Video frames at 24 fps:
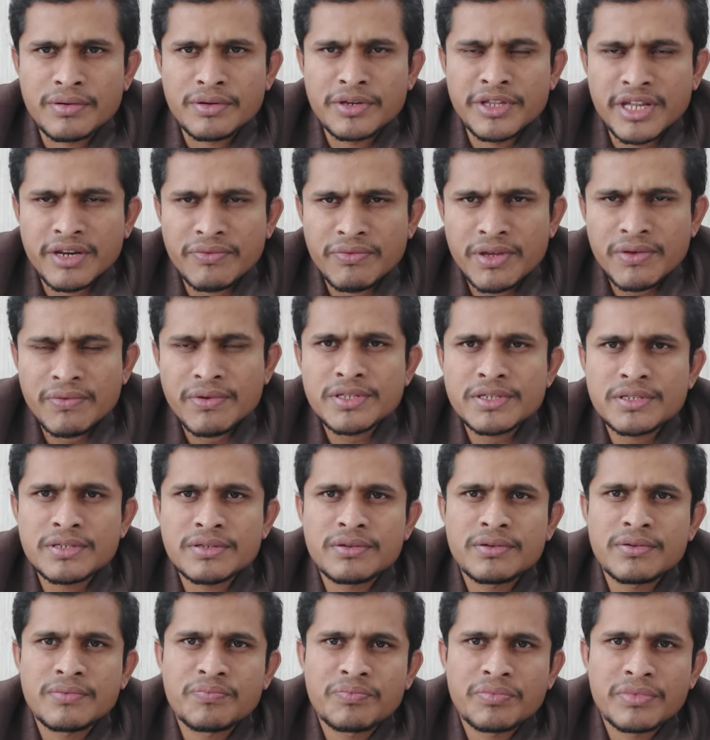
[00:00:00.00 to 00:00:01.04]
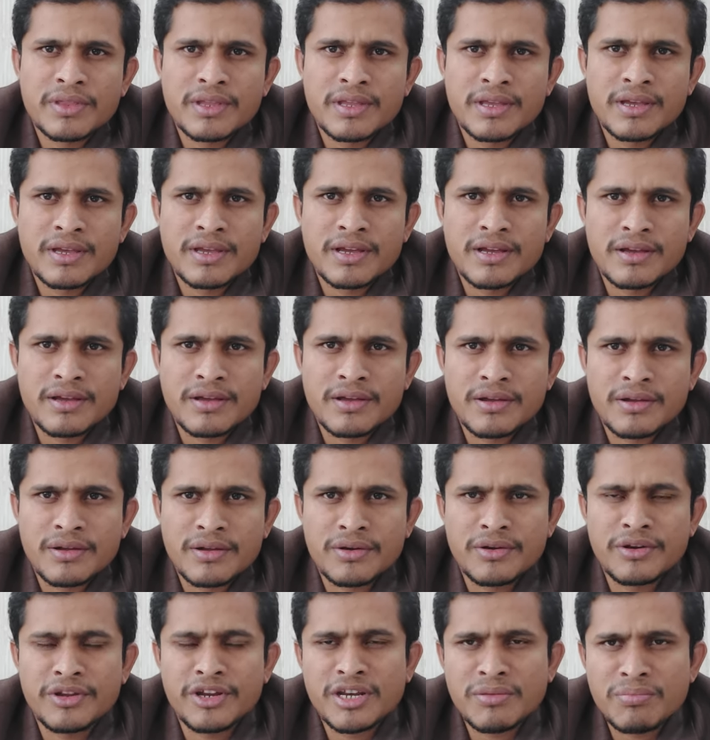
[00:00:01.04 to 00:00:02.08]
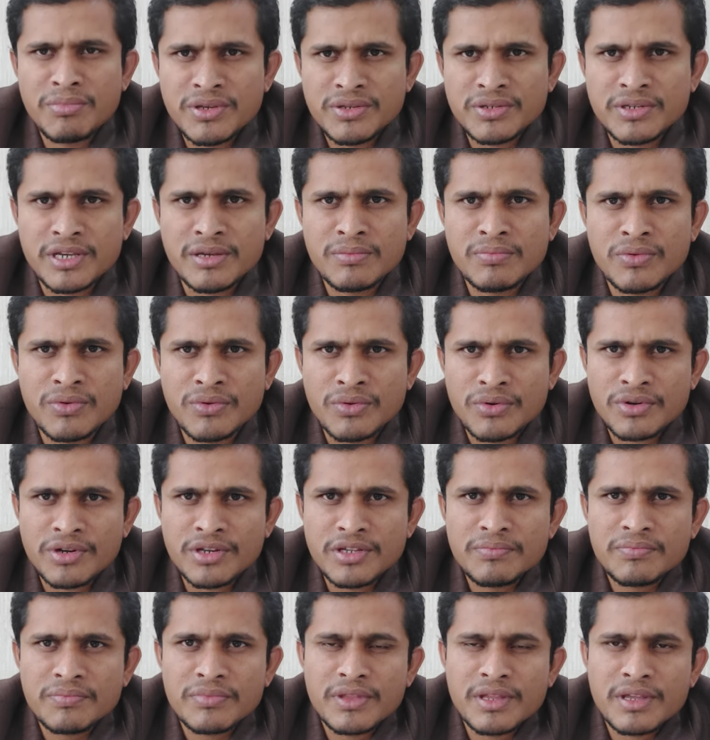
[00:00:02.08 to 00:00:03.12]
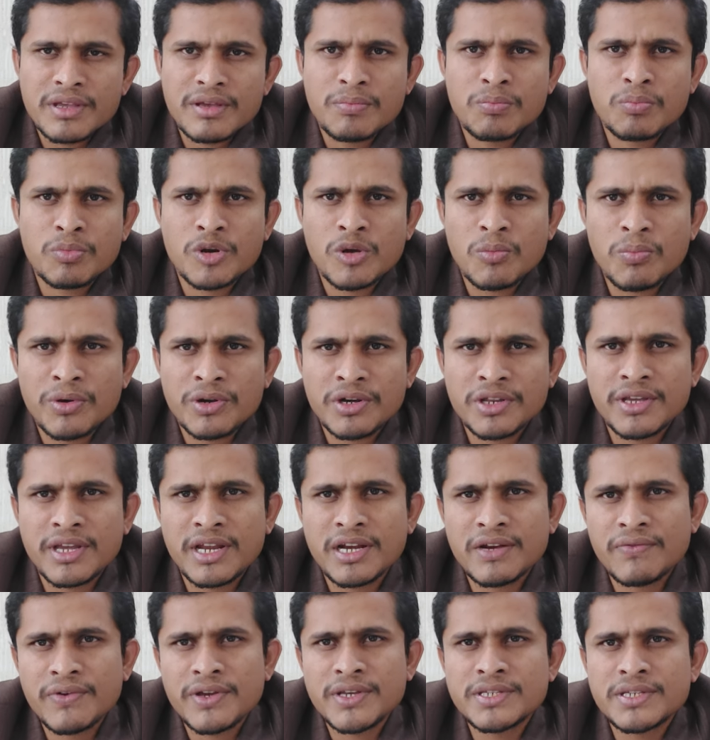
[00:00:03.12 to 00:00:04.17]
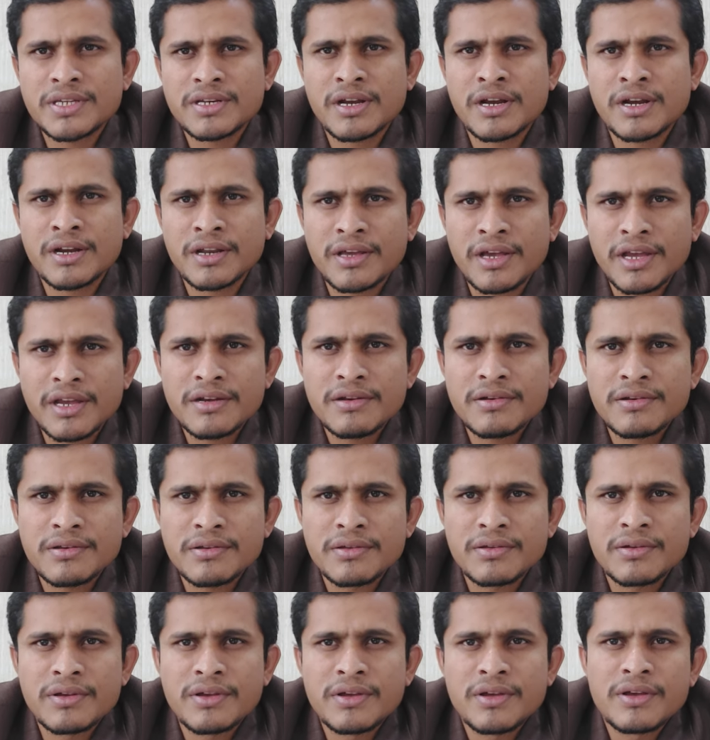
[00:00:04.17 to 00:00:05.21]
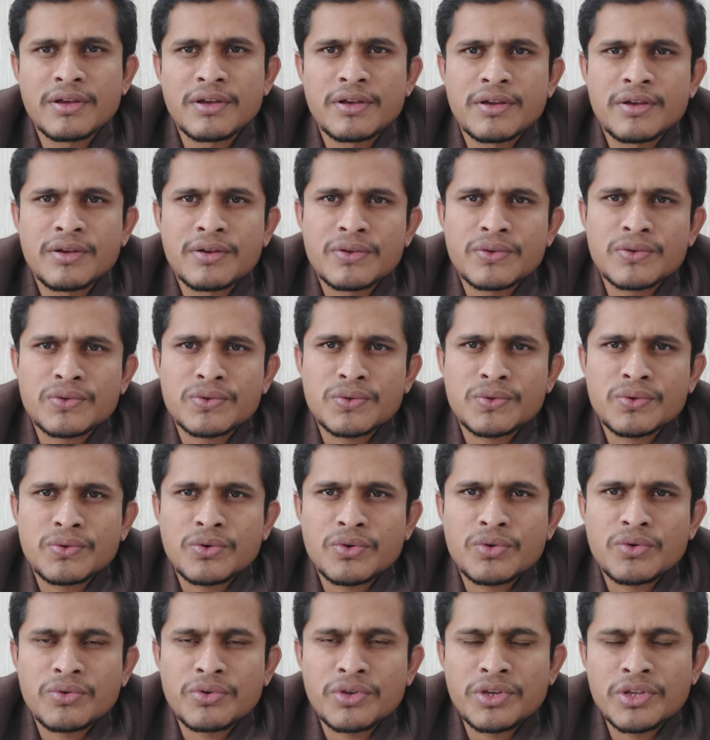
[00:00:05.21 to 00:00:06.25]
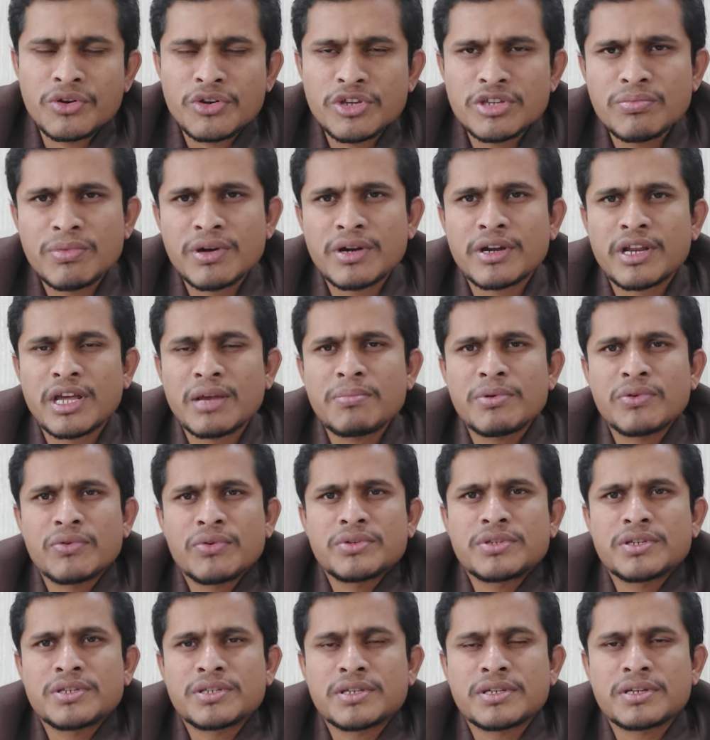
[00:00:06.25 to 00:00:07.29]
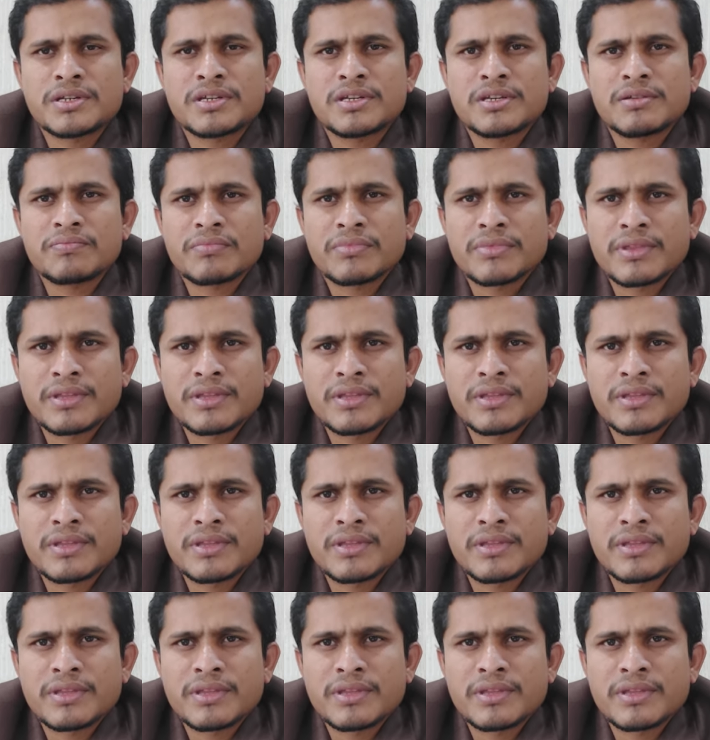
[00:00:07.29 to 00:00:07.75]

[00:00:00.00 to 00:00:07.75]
డియర్ వ్యూవర్స్ నేను మీ సైంపు కోటి ప్రాపర్టీ అడ్వైజర్ అండ్ గైడ్ సో ఈరోజు మన టాపిక్ వచ్చేసరికి